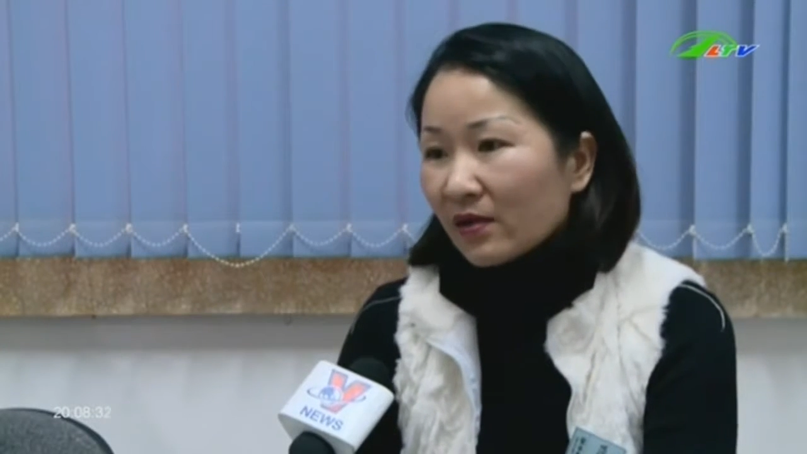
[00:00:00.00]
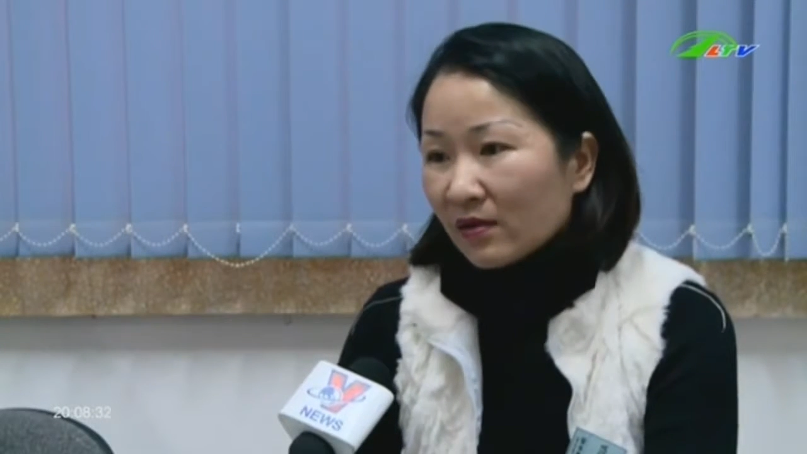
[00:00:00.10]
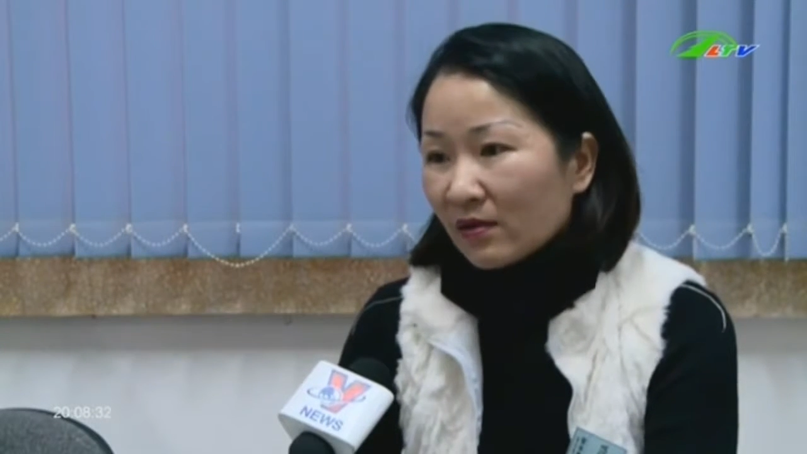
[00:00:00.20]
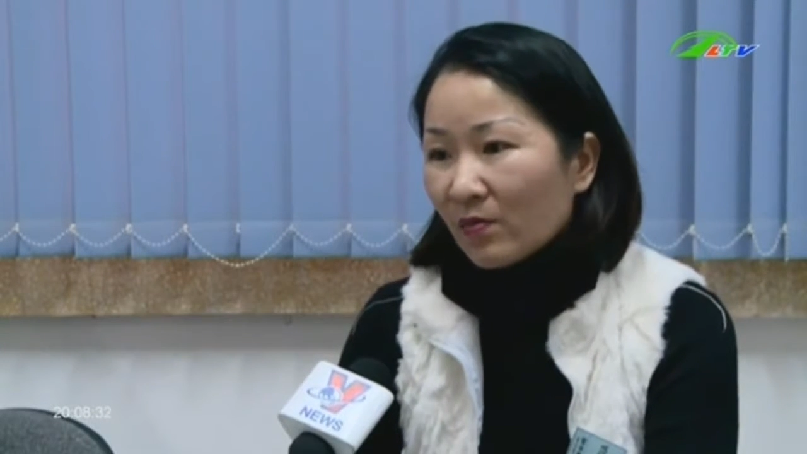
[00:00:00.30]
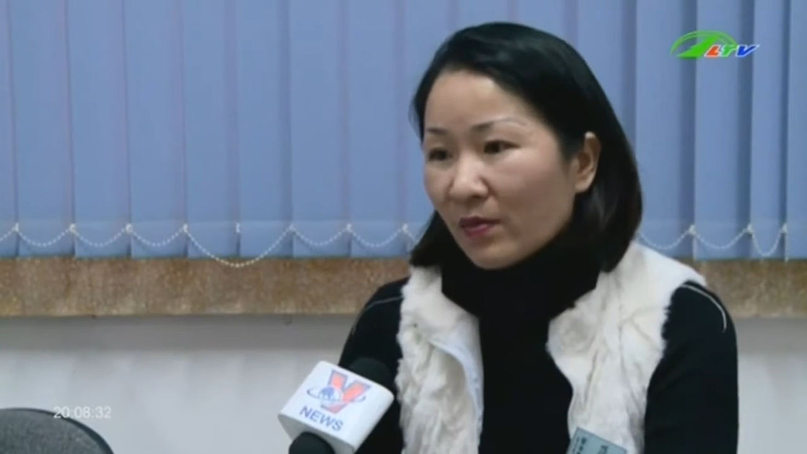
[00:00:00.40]

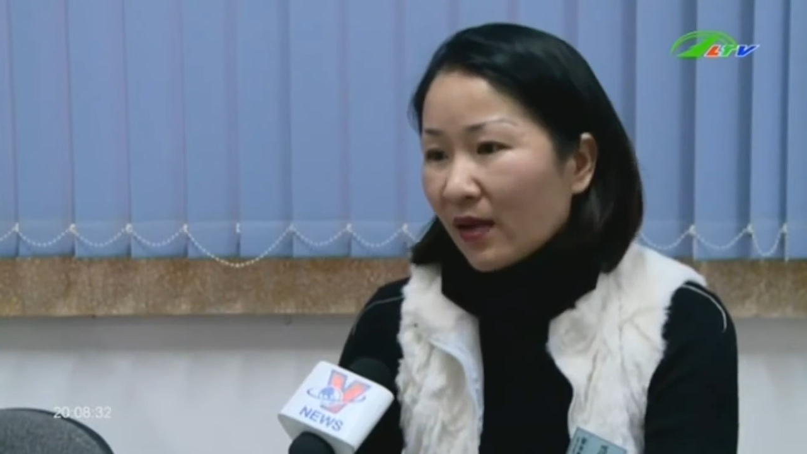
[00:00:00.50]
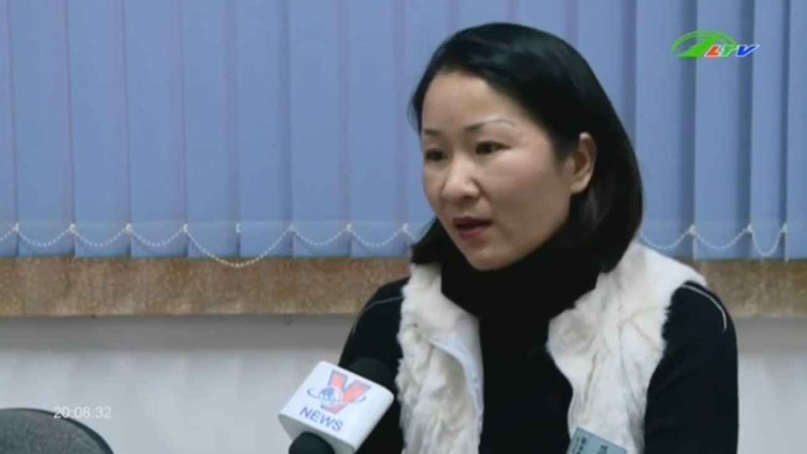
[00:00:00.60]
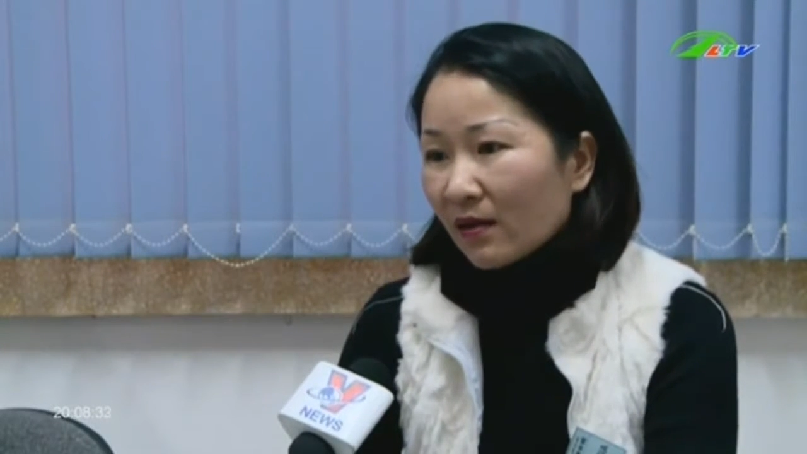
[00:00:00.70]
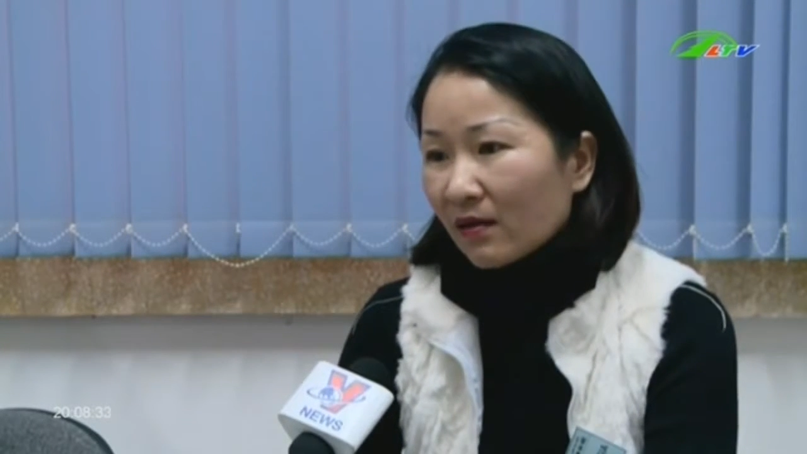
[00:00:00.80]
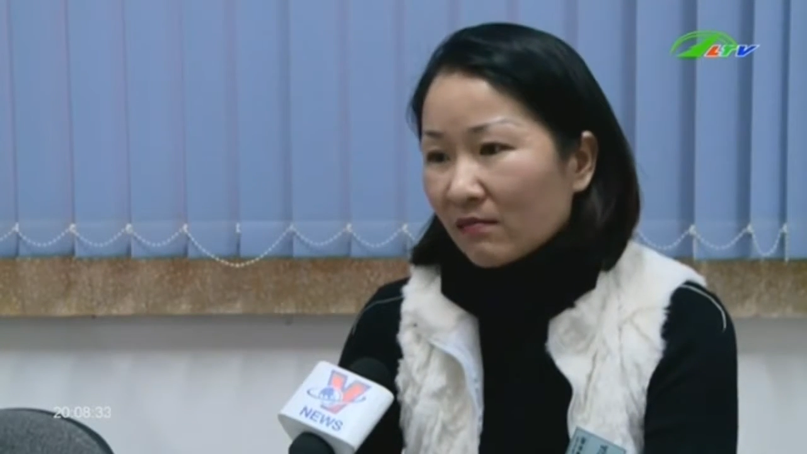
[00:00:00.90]
hôm
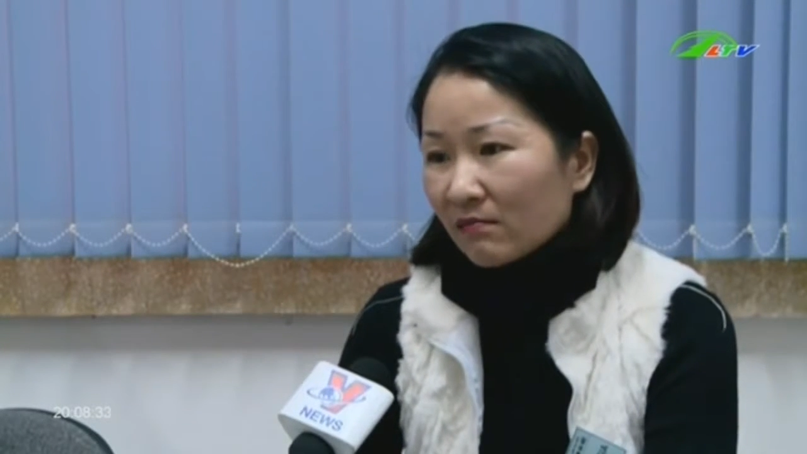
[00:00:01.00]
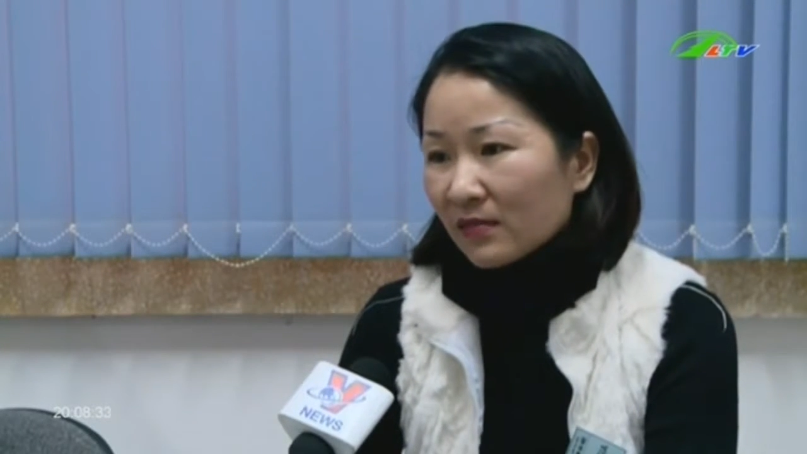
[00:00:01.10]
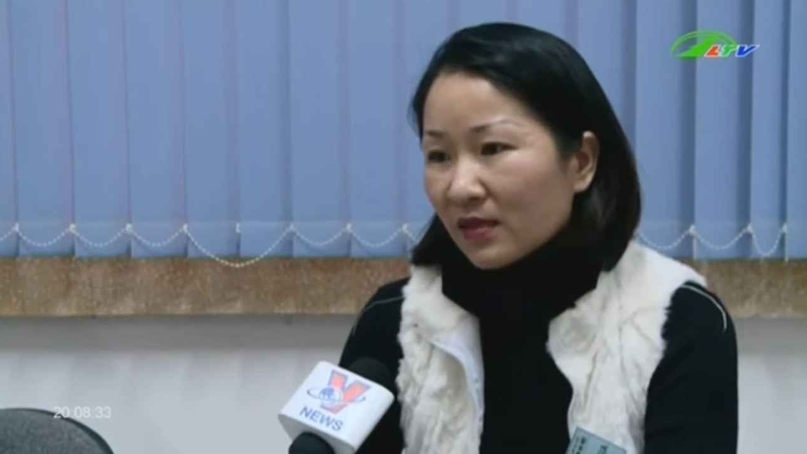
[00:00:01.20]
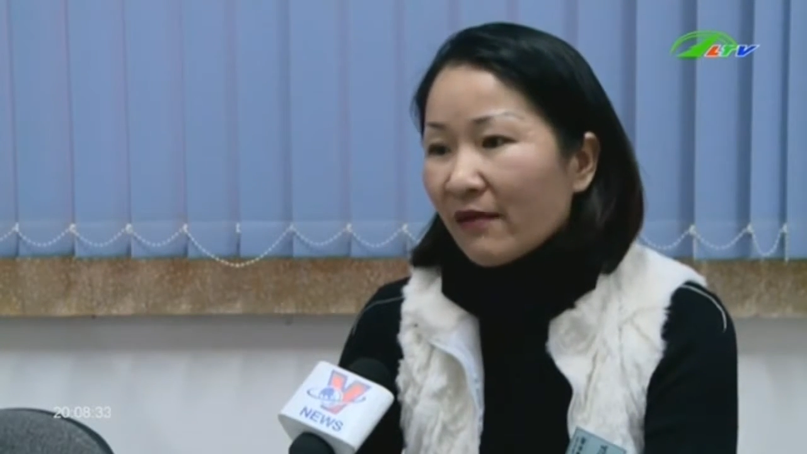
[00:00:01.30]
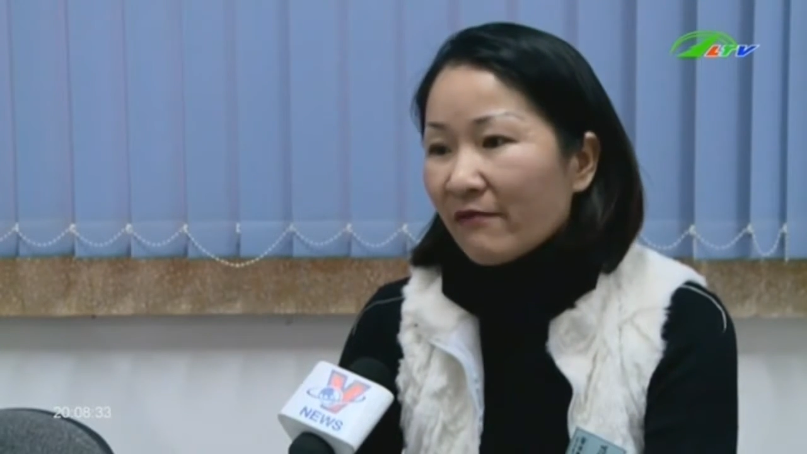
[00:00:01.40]
nay là
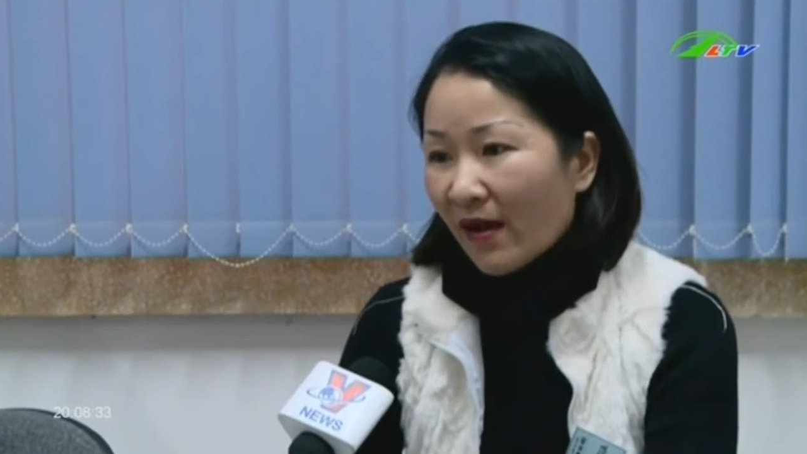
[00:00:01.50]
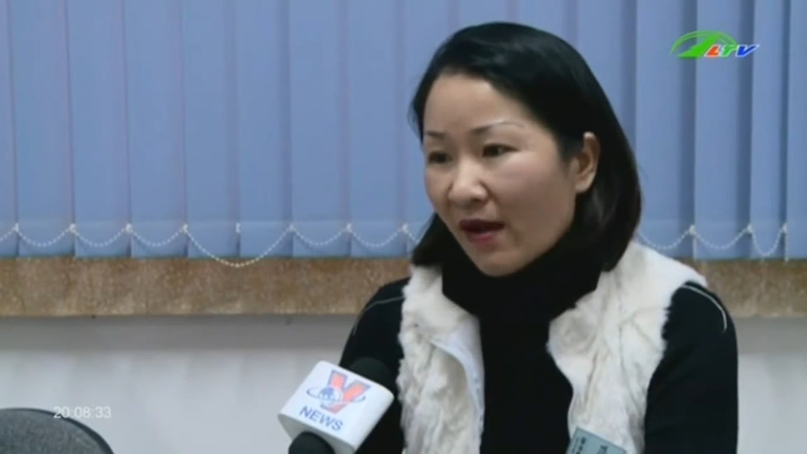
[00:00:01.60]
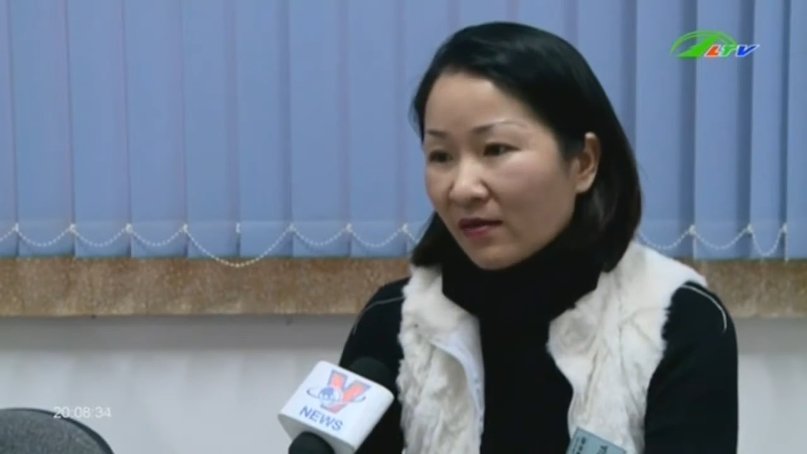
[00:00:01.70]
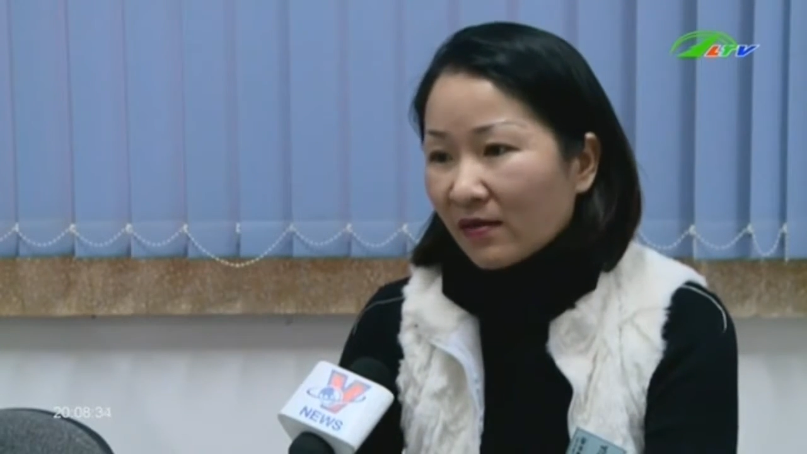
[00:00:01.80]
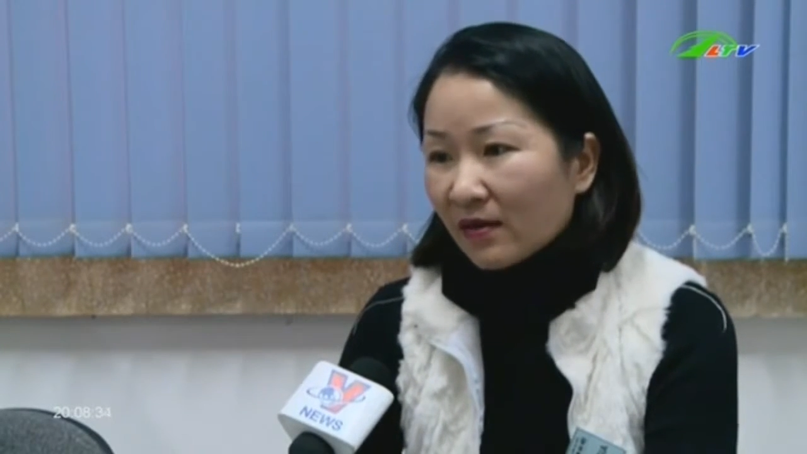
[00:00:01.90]
rất là
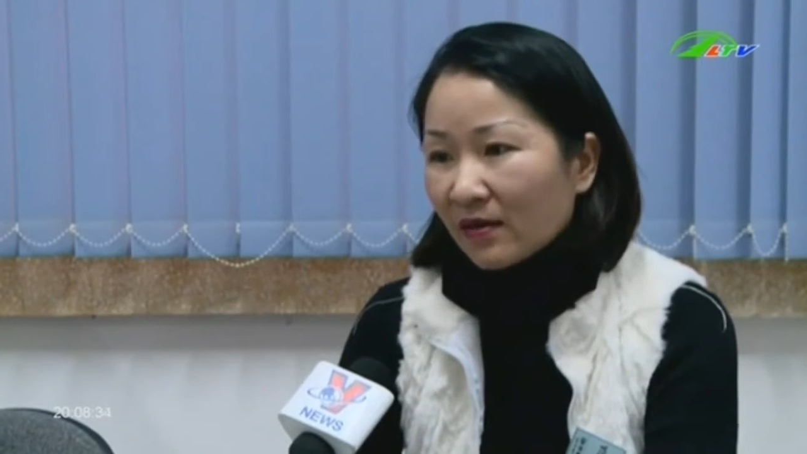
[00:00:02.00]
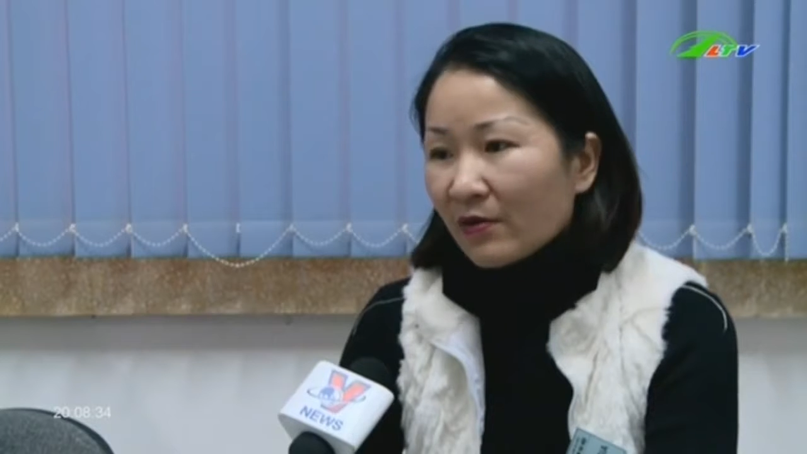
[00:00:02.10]
vắng